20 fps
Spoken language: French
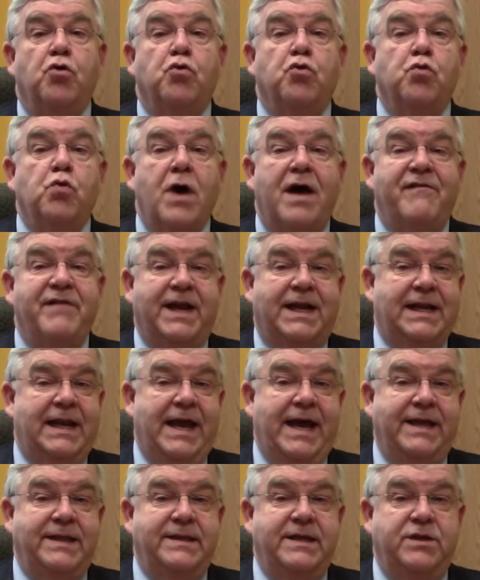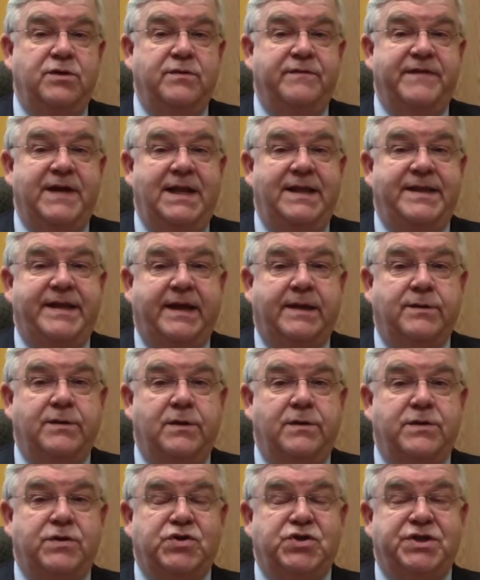ou avec l'aide des nouvelles
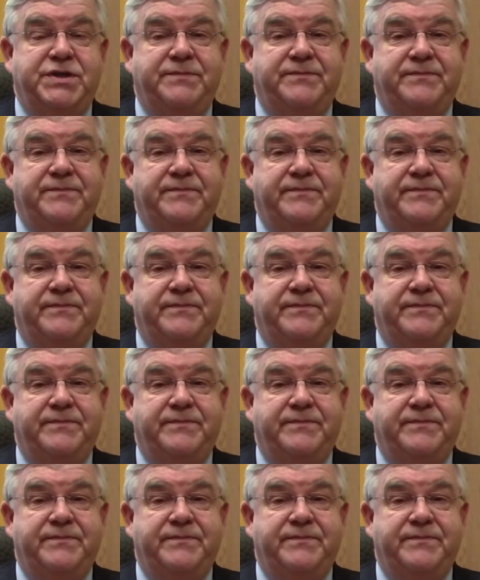technologies.